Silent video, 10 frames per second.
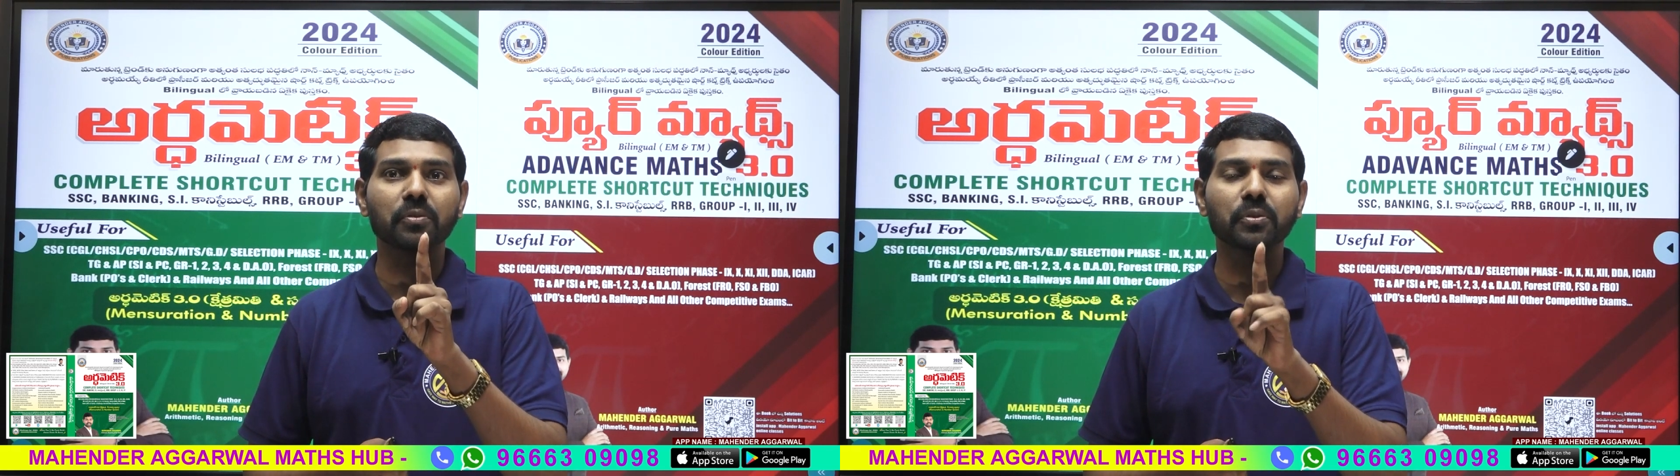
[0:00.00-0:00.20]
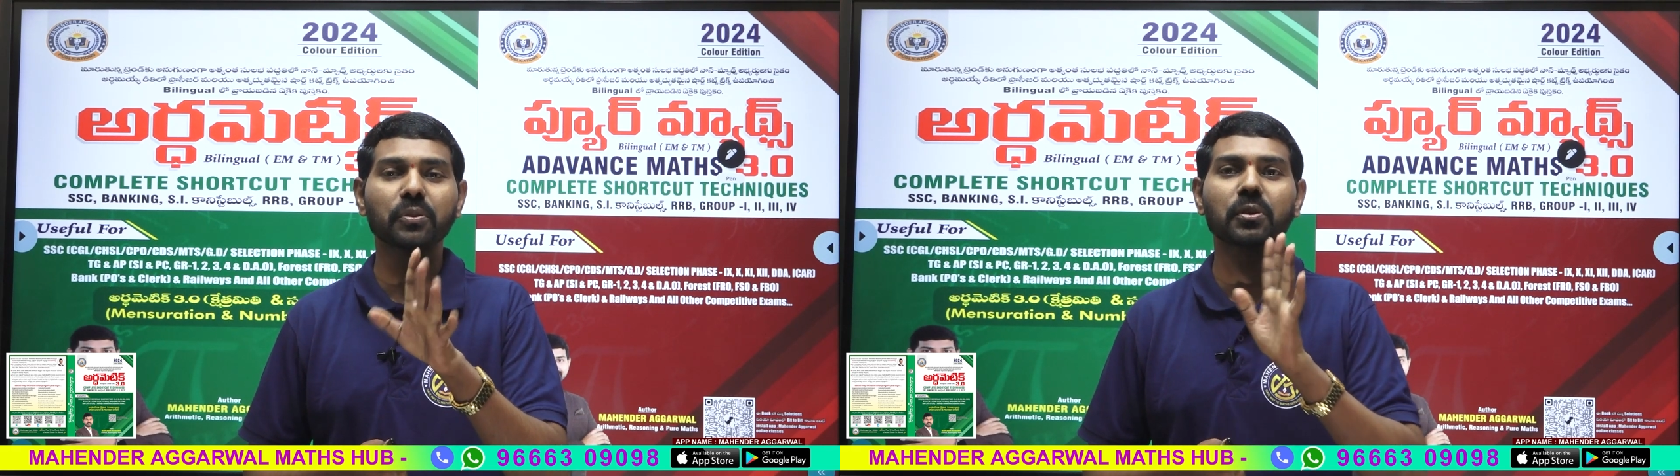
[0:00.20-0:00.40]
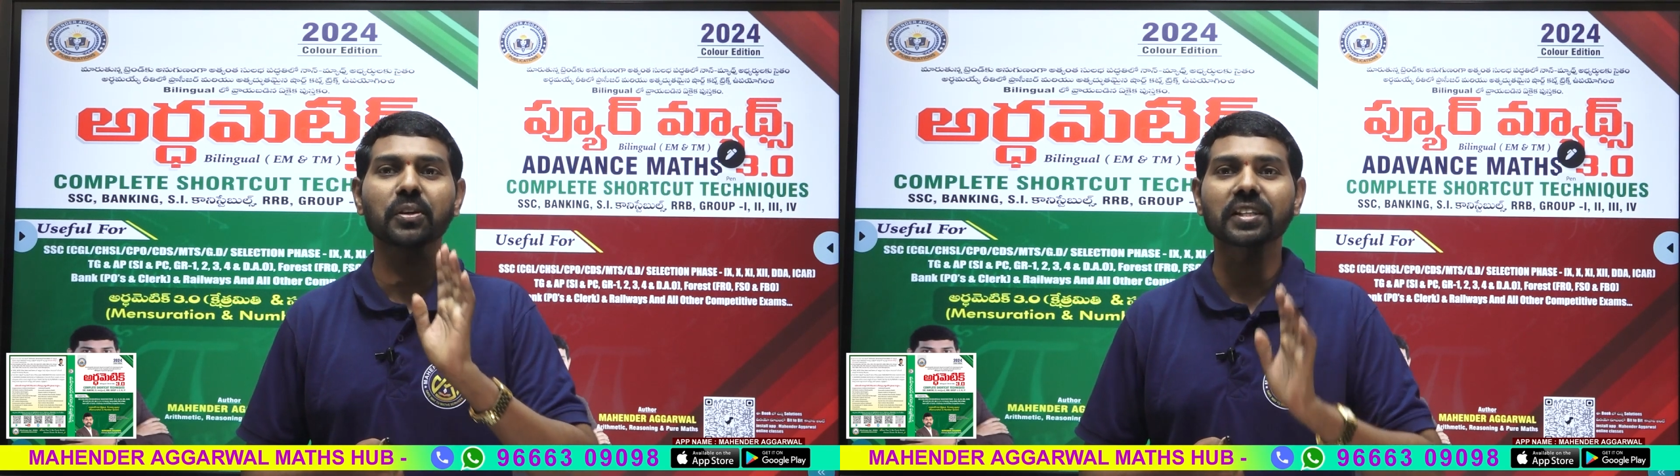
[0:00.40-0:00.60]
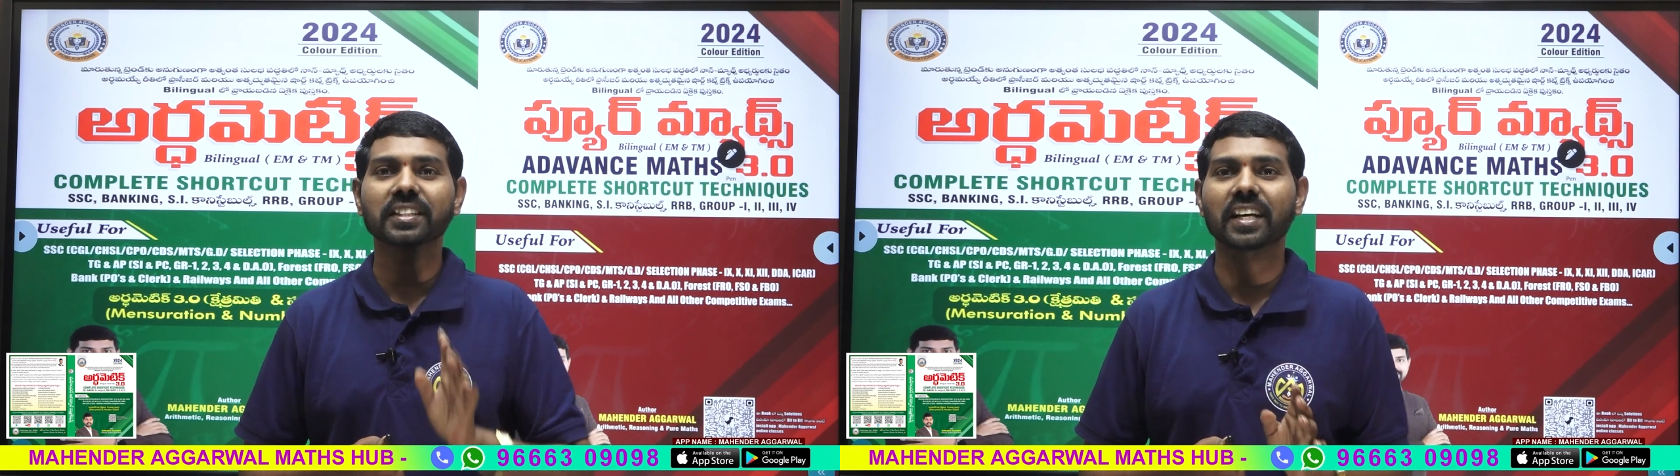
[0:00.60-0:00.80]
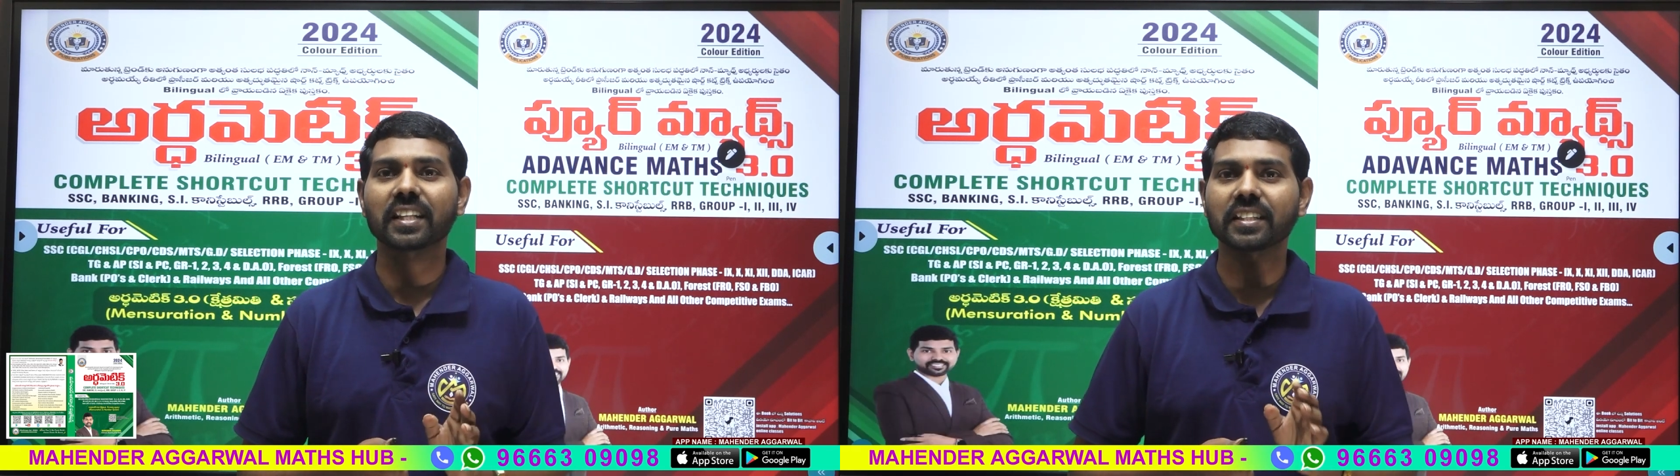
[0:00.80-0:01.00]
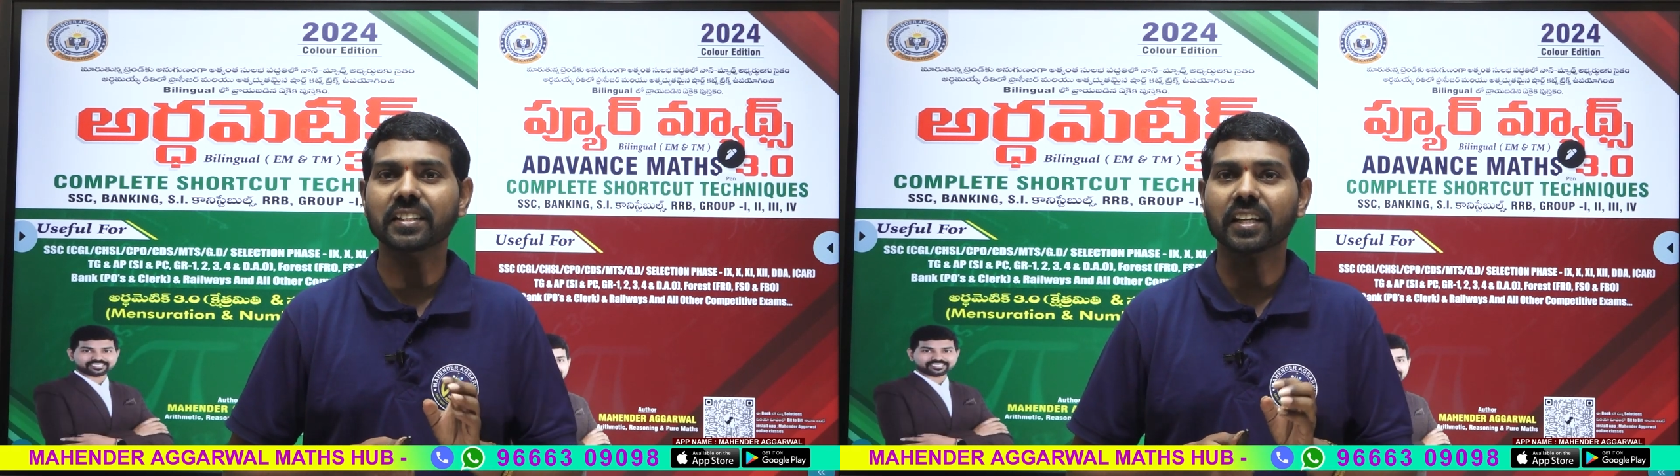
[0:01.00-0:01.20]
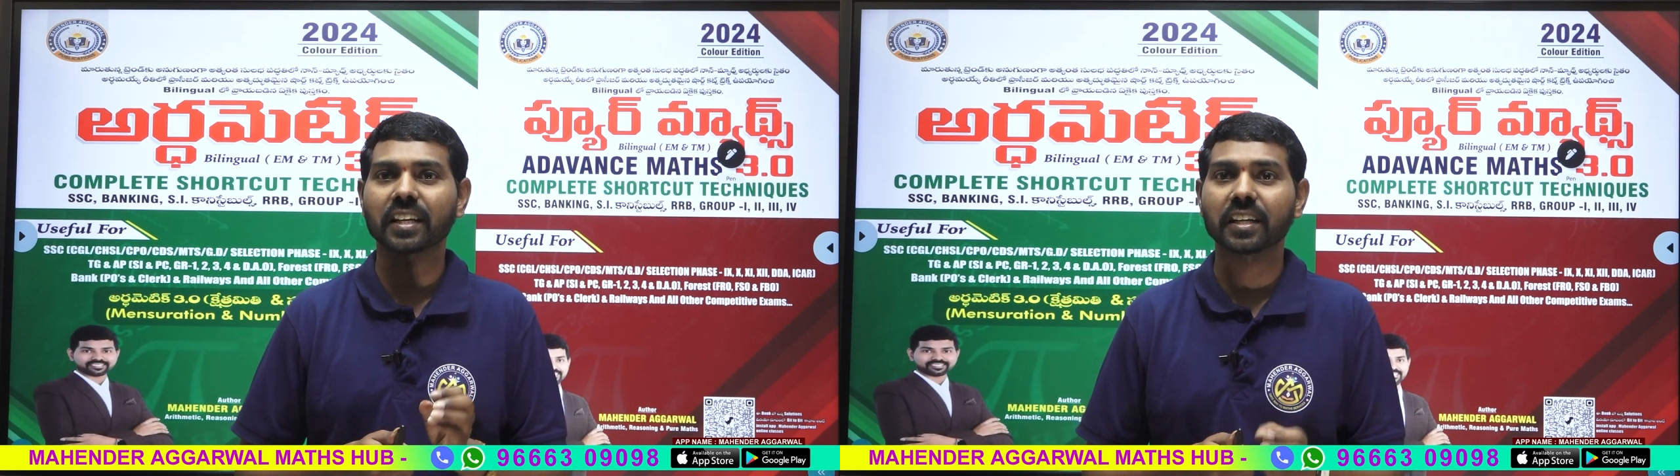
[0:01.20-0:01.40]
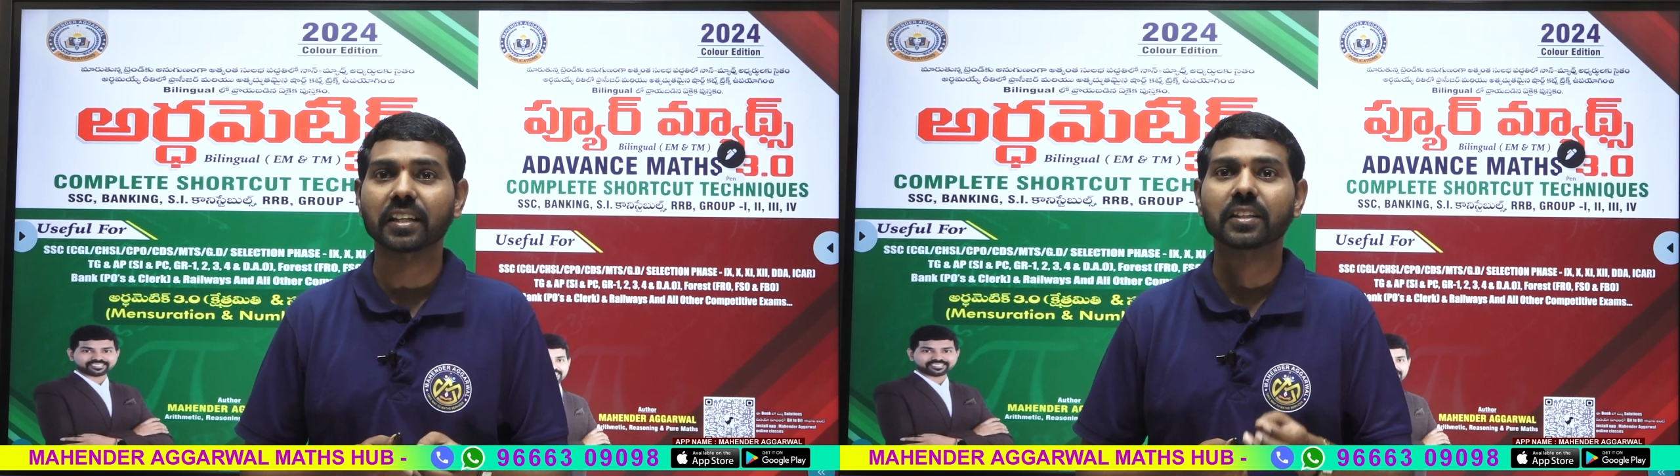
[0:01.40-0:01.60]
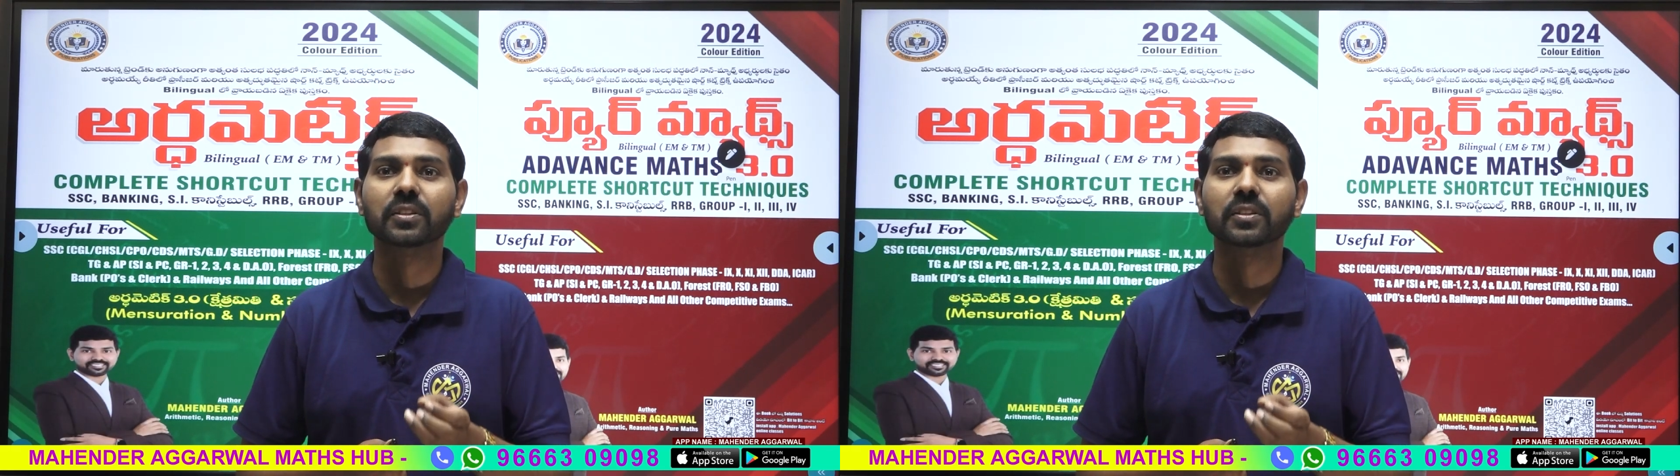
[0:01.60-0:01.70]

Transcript: ఉద్యోగం సాధించాలనే